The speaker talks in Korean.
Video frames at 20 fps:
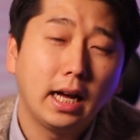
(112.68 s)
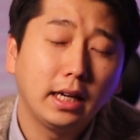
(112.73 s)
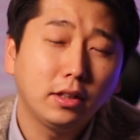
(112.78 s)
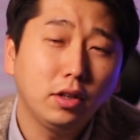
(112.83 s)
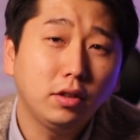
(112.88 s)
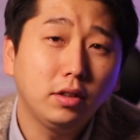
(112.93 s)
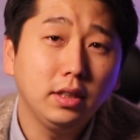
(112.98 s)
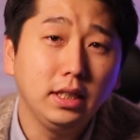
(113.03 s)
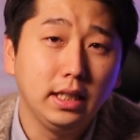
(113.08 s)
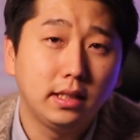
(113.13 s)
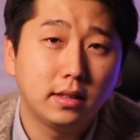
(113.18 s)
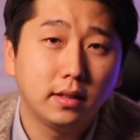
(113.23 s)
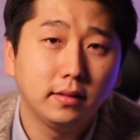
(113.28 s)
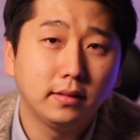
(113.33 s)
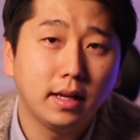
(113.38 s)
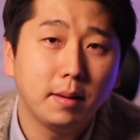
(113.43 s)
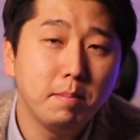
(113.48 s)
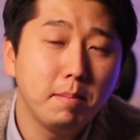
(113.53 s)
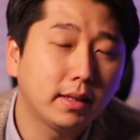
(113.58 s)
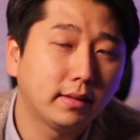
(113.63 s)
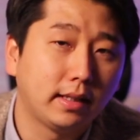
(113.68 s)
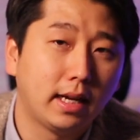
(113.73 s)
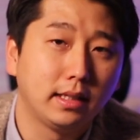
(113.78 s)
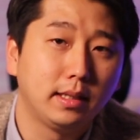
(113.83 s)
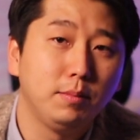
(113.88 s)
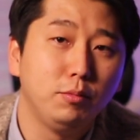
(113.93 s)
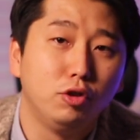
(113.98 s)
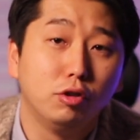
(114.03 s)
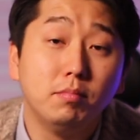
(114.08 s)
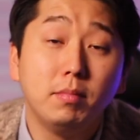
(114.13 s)
가격은
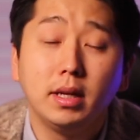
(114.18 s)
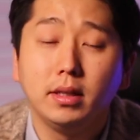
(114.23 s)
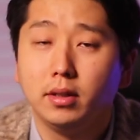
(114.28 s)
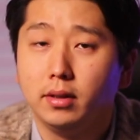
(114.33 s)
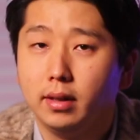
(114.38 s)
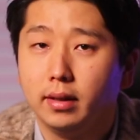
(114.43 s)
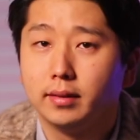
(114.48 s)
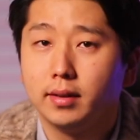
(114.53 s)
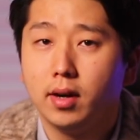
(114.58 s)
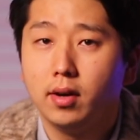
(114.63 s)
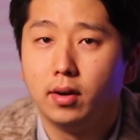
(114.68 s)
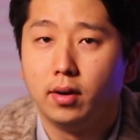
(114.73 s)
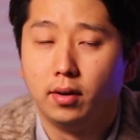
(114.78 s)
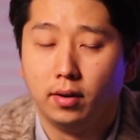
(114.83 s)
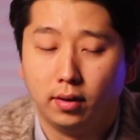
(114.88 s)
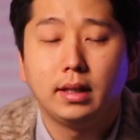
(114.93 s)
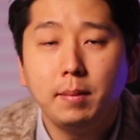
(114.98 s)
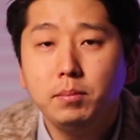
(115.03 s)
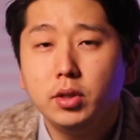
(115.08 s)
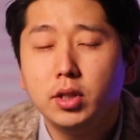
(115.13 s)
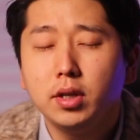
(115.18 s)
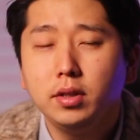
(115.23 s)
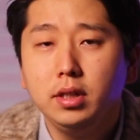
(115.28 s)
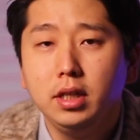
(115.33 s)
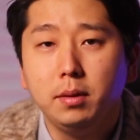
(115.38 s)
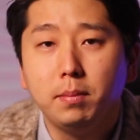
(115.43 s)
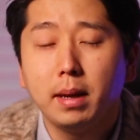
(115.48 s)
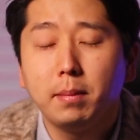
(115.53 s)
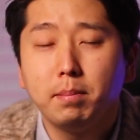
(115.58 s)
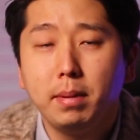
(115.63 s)
2,346만원에서
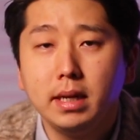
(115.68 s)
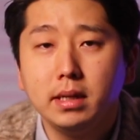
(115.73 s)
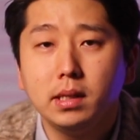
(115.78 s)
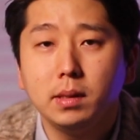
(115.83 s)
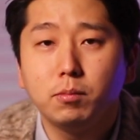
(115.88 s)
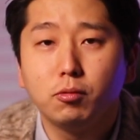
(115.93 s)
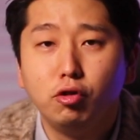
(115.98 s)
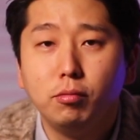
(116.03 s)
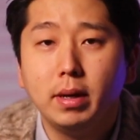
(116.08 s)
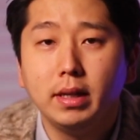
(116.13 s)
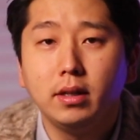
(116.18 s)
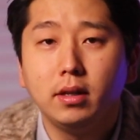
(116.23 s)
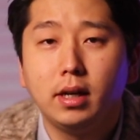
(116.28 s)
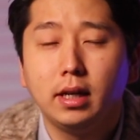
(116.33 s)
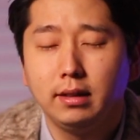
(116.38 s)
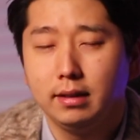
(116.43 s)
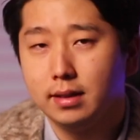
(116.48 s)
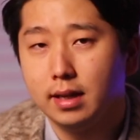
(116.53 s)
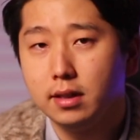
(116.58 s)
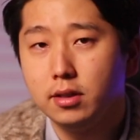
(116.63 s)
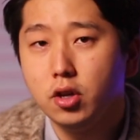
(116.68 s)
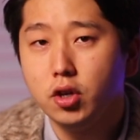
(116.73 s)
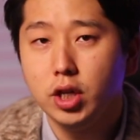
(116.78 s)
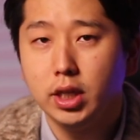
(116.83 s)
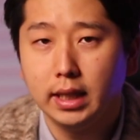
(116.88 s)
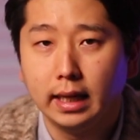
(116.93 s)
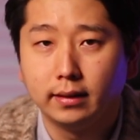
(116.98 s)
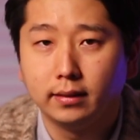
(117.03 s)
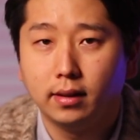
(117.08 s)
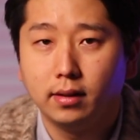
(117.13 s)
3,289만원까지
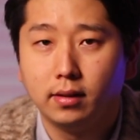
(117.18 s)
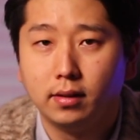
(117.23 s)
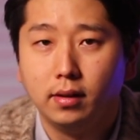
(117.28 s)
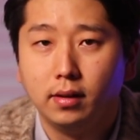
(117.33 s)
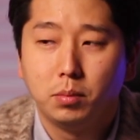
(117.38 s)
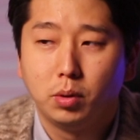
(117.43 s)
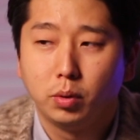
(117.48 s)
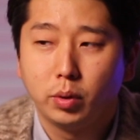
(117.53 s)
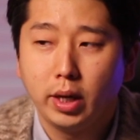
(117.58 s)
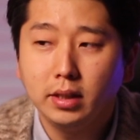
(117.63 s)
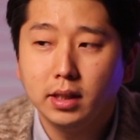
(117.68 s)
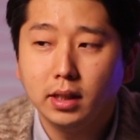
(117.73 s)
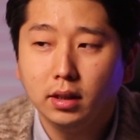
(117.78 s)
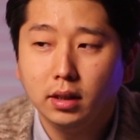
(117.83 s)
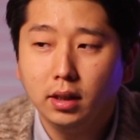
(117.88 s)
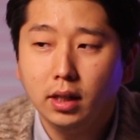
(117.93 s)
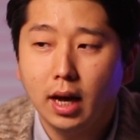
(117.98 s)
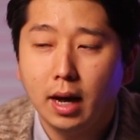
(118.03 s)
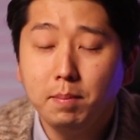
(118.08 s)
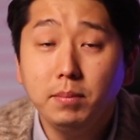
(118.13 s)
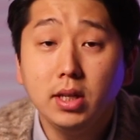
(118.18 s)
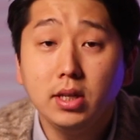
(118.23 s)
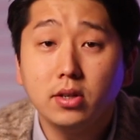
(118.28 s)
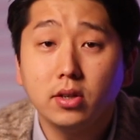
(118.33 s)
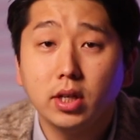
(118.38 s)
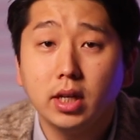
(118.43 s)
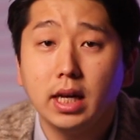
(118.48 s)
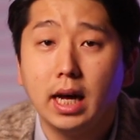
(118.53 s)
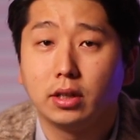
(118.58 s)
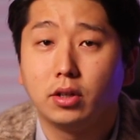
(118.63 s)
책정이 돼서 뭐 굉장히
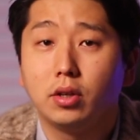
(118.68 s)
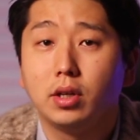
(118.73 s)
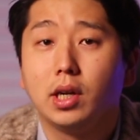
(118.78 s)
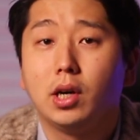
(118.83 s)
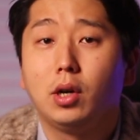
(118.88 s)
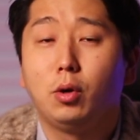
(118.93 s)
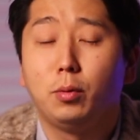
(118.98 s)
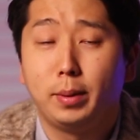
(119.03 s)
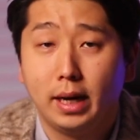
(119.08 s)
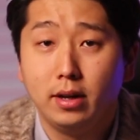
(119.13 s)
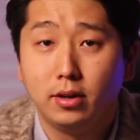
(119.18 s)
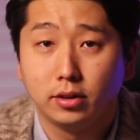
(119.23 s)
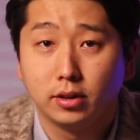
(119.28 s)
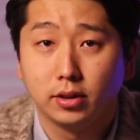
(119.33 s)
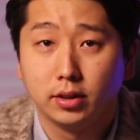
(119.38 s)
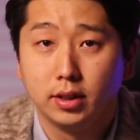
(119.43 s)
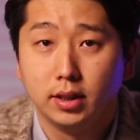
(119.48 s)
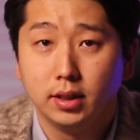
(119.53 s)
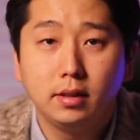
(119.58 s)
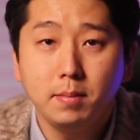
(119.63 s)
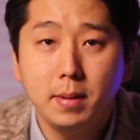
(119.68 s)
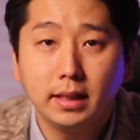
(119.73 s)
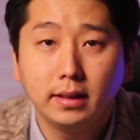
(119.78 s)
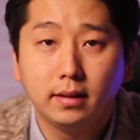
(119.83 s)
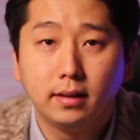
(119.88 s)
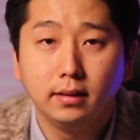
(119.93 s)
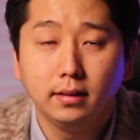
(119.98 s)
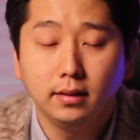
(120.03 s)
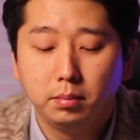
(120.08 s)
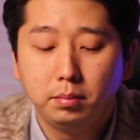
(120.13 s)
합리적인 가격이라고 봐요. 저는
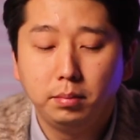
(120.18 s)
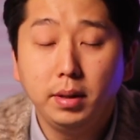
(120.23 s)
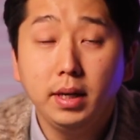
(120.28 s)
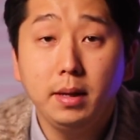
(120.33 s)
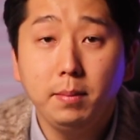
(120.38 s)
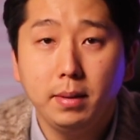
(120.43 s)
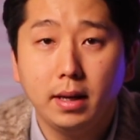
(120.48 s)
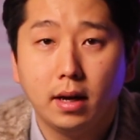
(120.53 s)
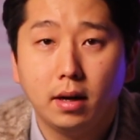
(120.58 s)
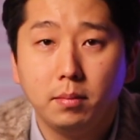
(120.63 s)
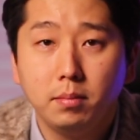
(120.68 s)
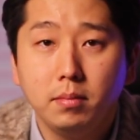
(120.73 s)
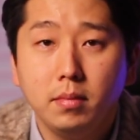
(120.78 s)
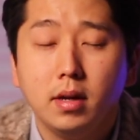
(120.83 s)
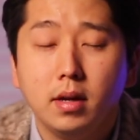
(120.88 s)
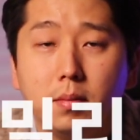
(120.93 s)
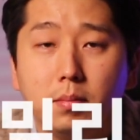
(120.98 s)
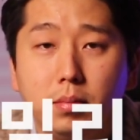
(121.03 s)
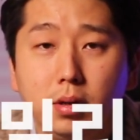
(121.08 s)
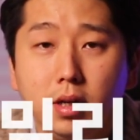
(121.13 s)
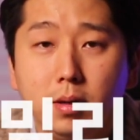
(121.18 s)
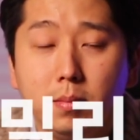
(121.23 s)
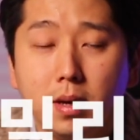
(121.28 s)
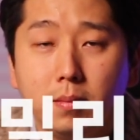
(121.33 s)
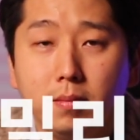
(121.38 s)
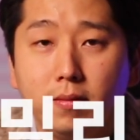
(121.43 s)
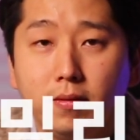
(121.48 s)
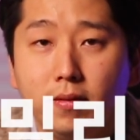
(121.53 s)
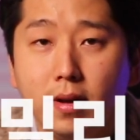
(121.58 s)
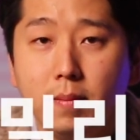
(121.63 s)
스마트, 프리미엄,
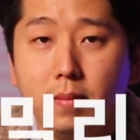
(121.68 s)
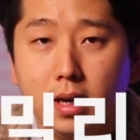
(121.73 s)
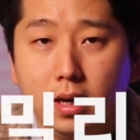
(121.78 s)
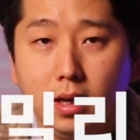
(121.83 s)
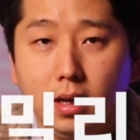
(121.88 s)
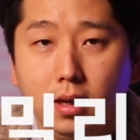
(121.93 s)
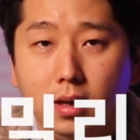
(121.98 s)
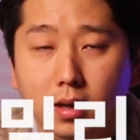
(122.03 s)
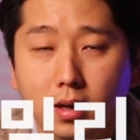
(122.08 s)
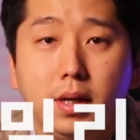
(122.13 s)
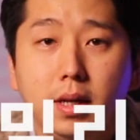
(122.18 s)
프리미엄 패밀리,